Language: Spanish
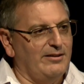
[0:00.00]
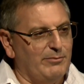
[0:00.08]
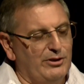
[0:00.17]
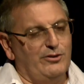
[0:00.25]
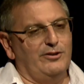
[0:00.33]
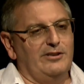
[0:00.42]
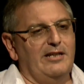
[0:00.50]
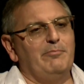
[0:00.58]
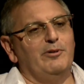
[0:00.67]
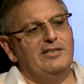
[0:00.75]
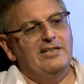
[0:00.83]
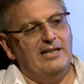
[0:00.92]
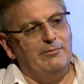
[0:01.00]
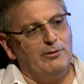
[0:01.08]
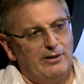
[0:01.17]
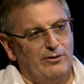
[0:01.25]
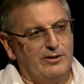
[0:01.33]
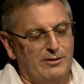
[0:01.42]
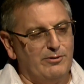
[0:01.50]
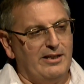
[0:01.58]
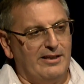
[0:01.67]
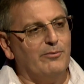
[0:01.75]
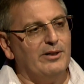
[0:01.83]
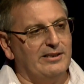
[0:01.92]
Bueno, después tiene que aprobarlo el Tribunal
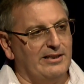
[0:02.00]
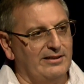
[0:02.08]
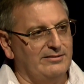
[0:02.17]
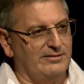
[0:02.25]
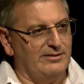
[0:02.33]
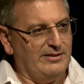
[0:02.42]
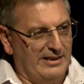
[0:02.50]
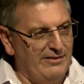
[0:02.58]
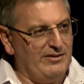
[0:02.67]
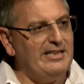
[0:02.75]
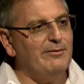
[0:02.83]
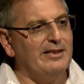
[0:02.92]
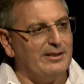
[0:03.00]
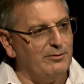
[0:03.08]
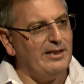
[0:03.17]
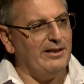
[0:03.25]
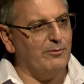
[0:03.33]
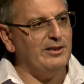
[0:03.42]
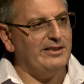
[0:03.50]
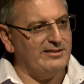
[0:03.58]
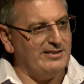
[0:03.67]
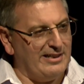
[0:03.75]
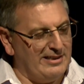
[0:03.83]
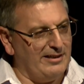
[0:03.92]
de Cuentas. En definitiva, el Tribunal de Cuentas
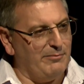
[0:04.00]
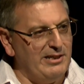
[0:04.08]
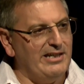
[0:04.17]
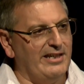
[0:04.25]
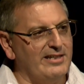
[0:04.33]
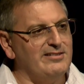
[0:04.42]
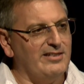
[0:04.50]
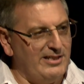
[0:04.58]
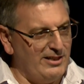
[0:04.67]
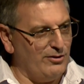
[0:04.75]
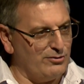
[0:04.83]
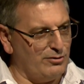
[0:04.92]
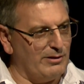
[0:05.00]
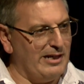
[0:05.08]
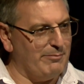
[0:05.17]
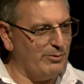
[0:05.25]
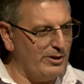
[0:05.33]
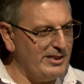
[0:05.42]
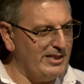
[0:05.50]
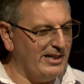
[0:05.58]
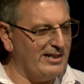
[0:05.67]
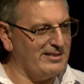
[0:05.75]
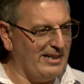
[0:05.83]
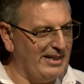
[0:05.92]
es el que termina decidiendo sobre la
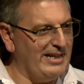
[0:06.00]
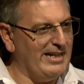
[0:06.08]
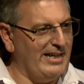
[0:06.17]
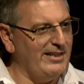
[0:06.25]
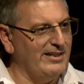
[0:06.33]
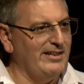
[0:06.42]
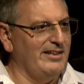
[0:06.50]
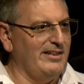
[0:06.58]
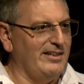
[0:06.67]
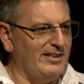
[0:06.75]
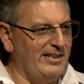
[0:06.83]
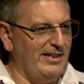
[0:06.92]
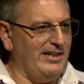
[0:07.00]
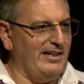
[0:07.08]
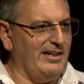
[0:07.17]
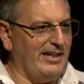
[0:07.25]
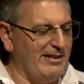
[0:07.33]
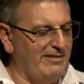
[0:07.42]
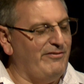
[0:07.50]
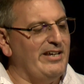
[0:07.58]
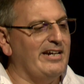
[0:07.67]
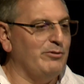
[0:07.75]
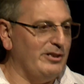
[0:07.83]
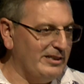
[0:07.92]
política salarial de, que
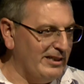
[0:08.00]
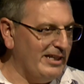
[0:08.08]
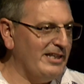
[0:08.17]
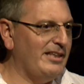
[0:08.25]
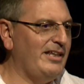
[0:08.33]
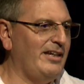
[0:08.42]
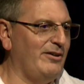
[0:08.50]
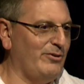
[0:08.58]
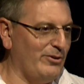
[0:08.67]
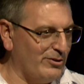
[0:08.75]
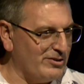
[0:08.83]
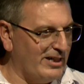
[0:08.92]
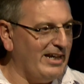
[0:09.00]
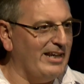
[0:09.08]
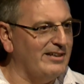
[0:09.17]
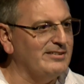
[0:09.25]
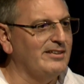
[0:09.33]
fija un intendente o los concejales.